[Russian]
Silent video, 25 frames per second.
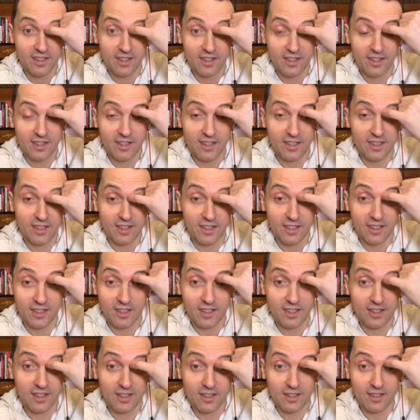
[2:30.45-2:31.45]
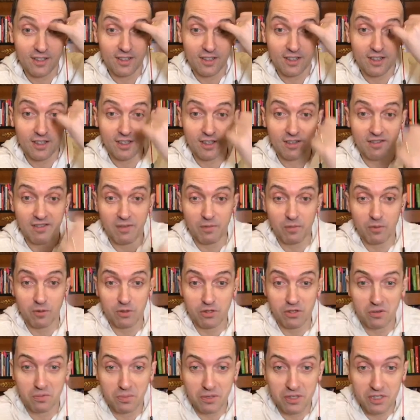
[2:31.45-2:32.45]
Так, ага,
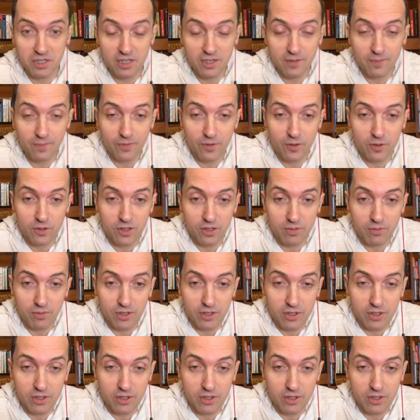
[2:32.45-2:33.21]
вопросы пошли, друзья мои.